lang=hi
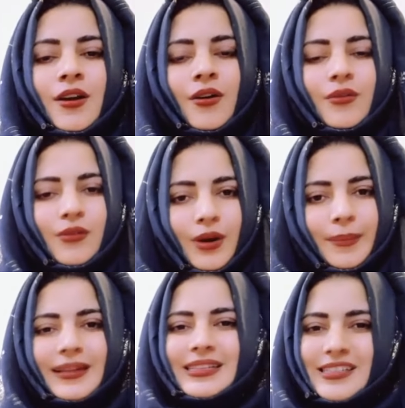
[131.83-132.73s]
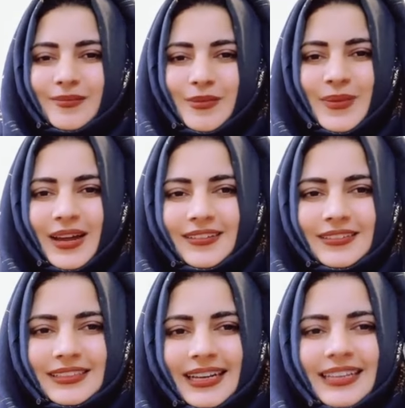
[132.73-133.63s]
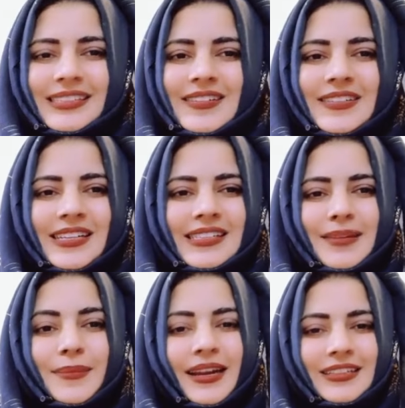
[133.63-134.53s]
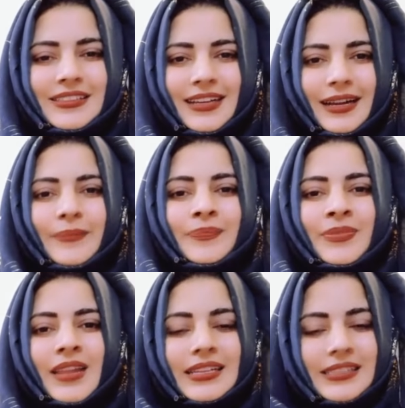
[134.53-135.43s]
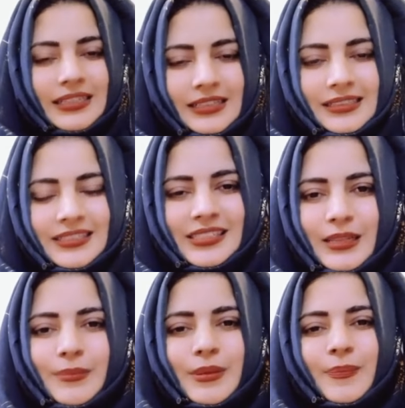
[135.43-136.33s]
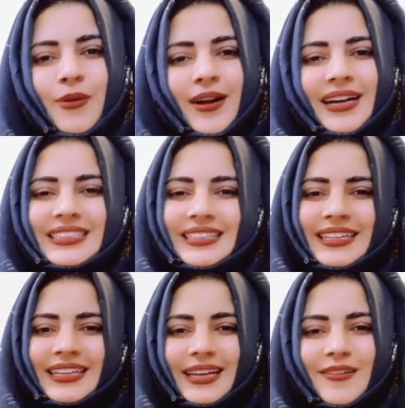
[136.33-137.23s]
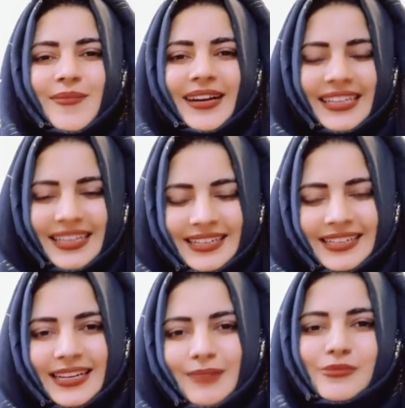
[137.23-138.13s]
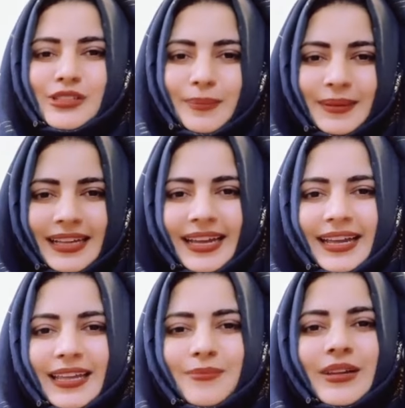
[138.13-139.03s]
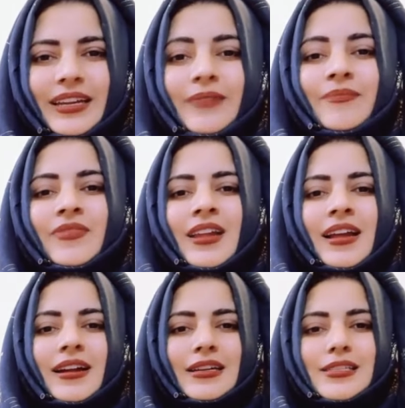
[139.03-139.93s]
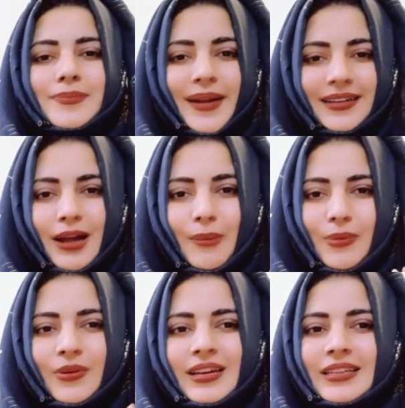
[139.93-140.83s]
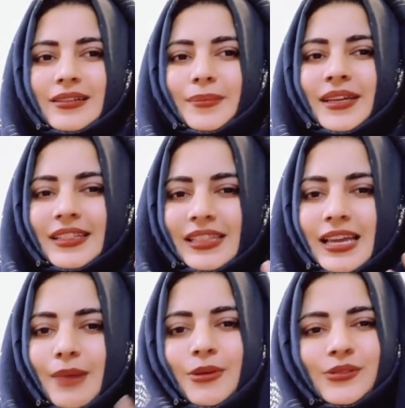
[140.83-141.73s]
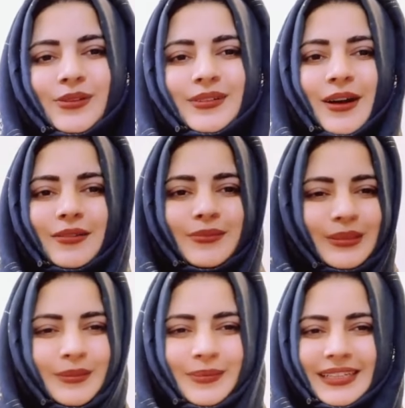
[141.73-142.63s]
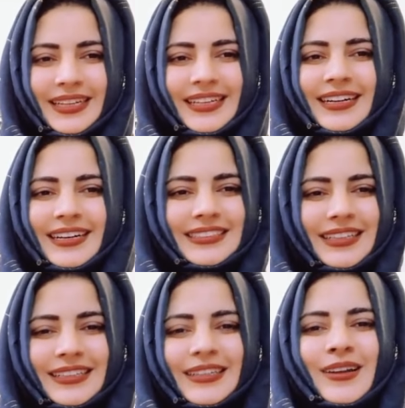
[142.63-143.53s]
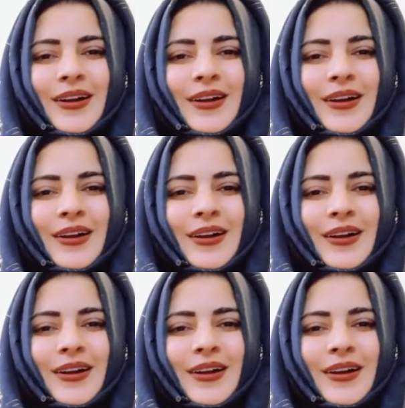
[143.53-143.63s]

उनको अपनी इज़्ज़त भी प्यारी होती है इसी वजह से मैंने जो है ज़्यादातर जितने भी प्रोडक्ट शेयर किए हैं वो मेडिकेटेड ही हैं मुझे पता है कि मेरी रिस्पेक्ट आप लोगों की नज़र में कितनी है मैं उसको डाउन बिल्कुल भी नहीं करना चाहती